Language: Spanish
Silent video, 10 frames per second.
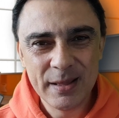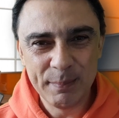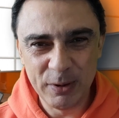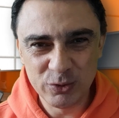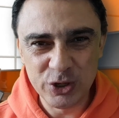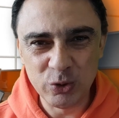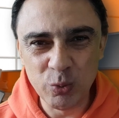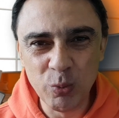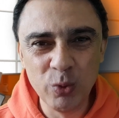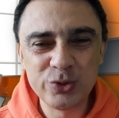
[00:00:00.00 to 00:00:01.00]
Pero si tú
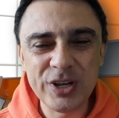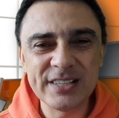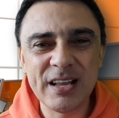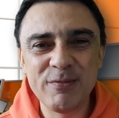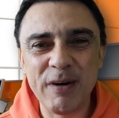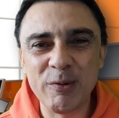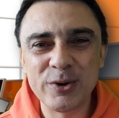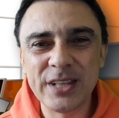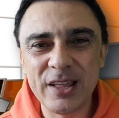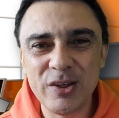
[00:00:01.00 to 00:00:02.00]
buscas el
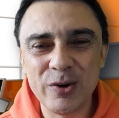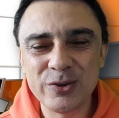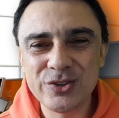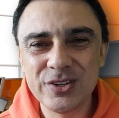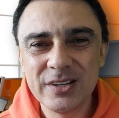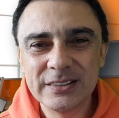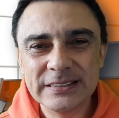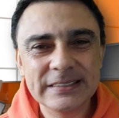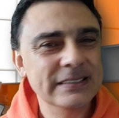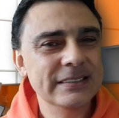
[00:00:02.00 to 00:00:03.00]
favor de Dios,
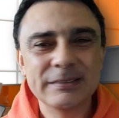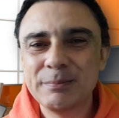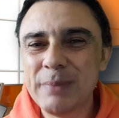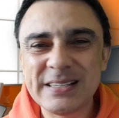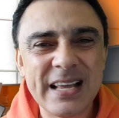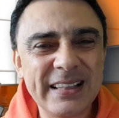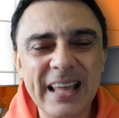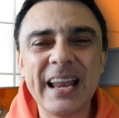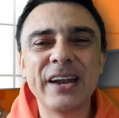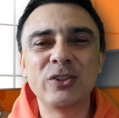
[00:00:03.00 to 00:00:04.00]
vas a
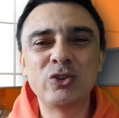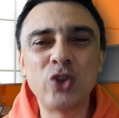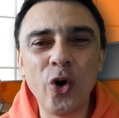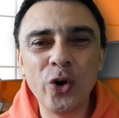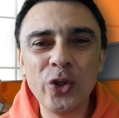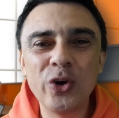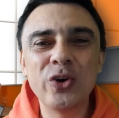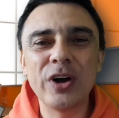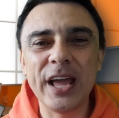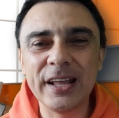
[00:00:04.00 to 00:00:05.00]
tener
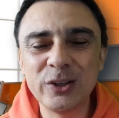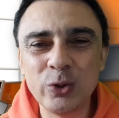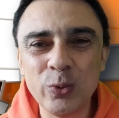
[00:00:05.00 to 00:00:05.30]
todo en